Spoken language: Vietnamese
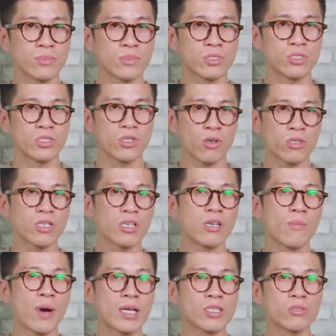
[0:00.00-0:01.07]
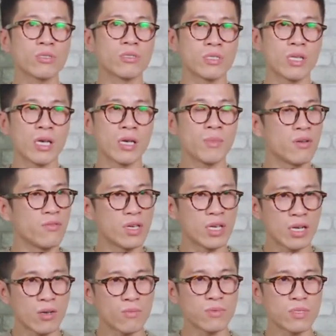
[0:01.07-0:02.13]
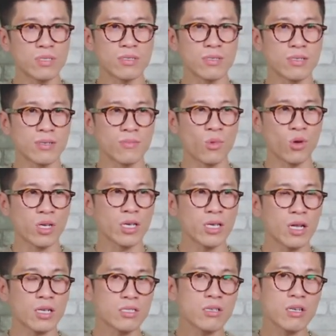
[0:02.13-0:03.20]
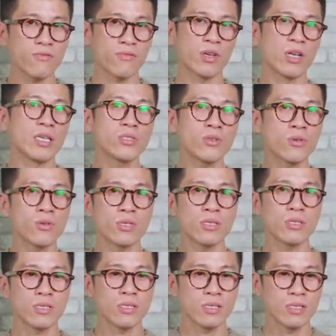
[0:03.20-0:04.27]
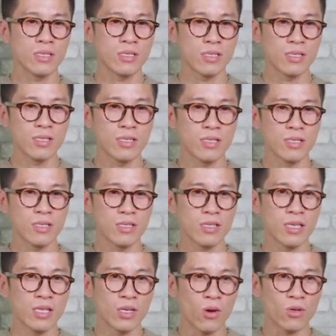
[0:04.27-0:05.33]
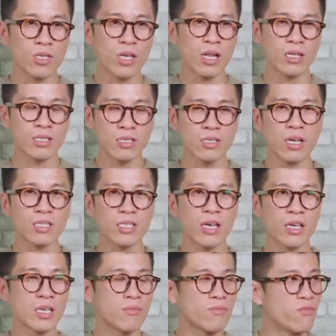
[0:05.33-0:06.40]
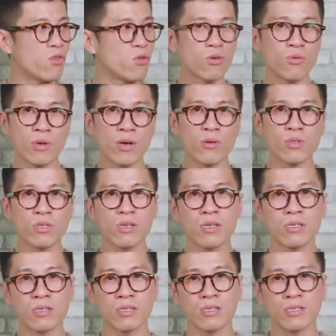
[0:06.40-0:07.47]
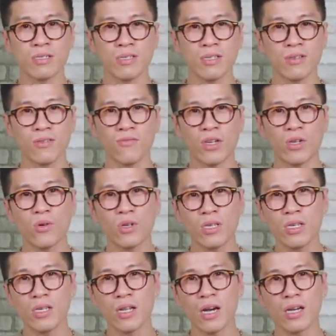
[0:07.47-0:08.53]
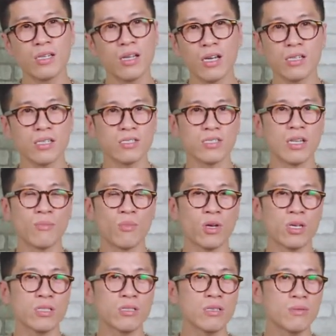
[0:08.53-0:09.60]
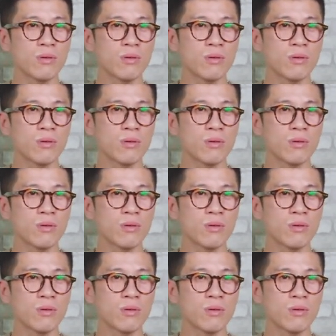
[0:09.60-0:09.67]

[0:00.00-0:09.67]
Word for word: chọn những người bạn cho tử tế. Bởi vì không, một khi đã trượt vào đấy rồi thì nó sẽ là những cái trải nghiệm vô cùng đau thương, và đôi khi là ân hận chỉ là một cái từ